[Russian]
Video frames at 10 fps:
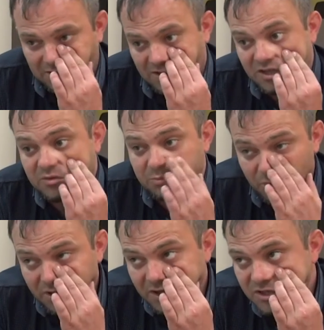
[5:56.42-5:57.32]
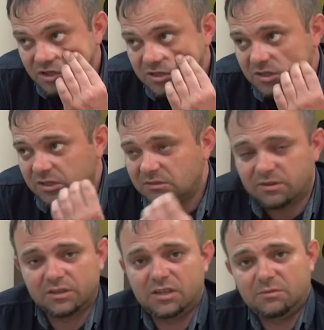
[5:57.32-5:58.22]
Я не больно речистый, да в
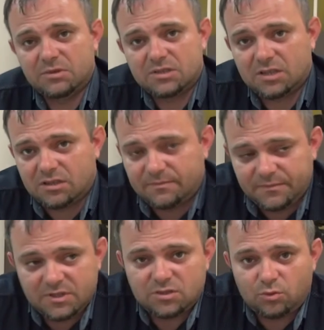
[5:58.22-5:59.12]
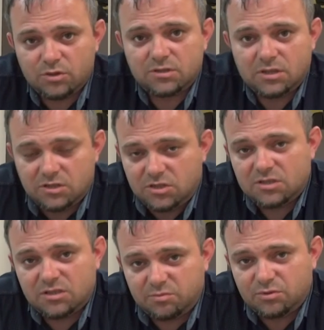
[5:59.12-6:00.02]
родные места, и струистый и
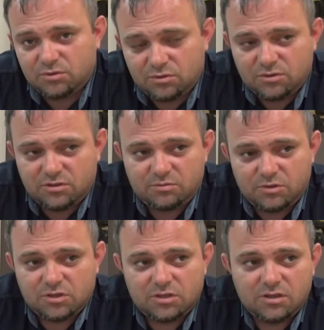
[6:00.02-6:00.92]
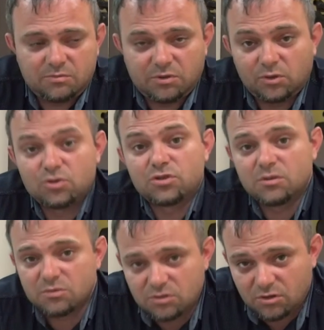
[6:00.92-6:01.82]
чистый пусть уносит мечта, и
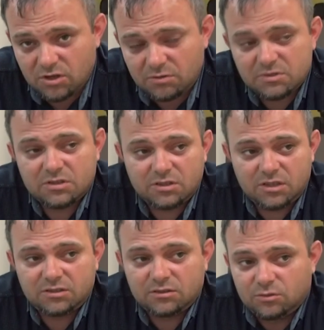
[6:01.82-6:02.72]
положенным сроком, и с открытой